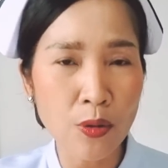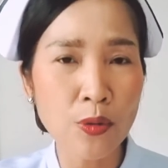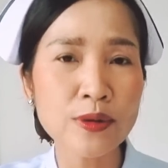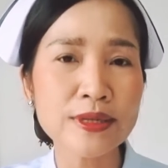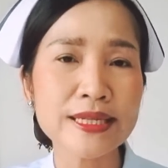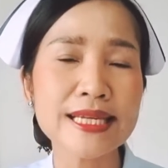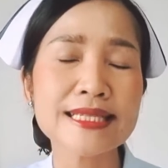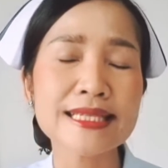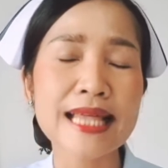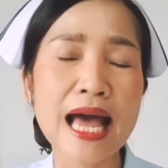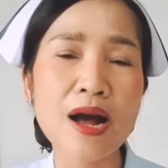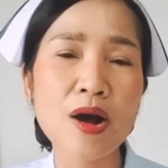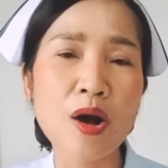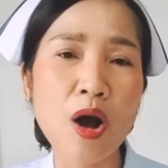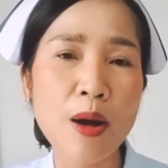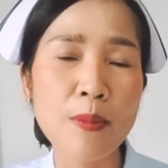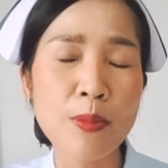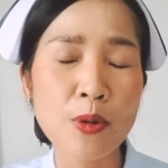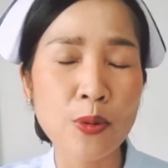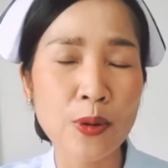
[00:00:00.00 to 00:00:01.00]
คู่ที่สร้าง
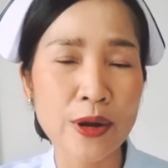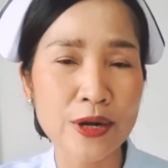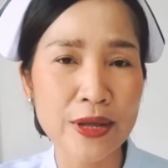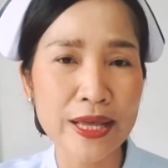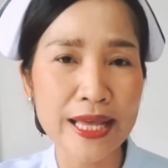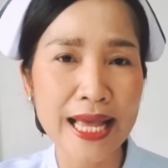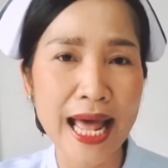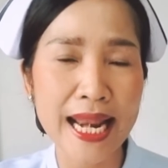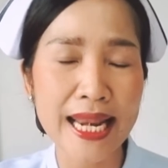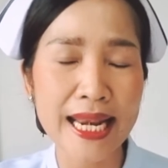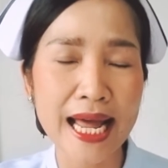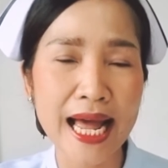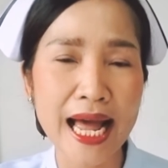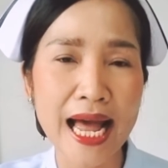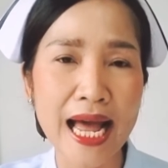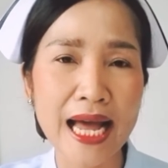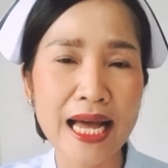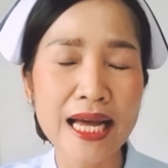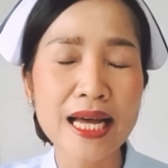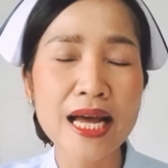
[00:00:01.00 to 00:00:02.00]
ครอบครัวด้วยกันนะ
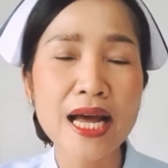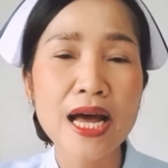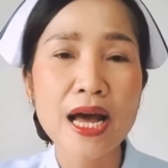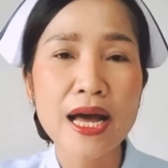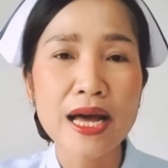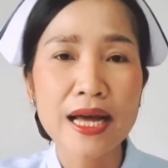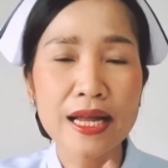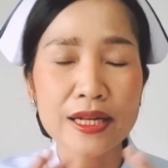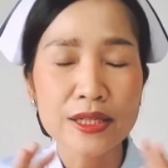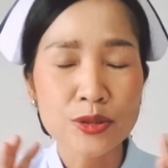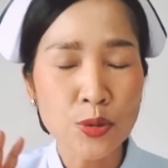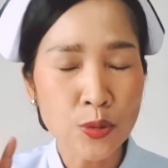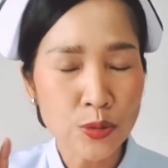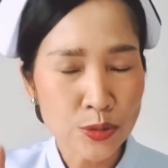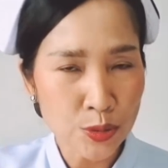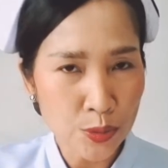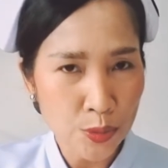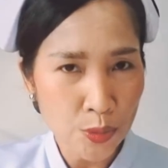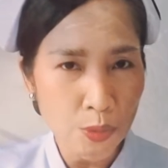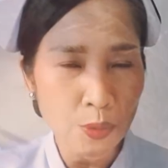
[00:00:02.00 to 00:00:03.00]
คะ
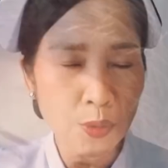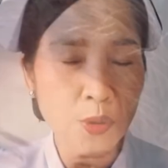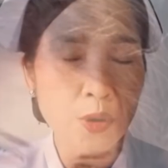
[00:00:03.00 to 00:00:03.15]
ทุ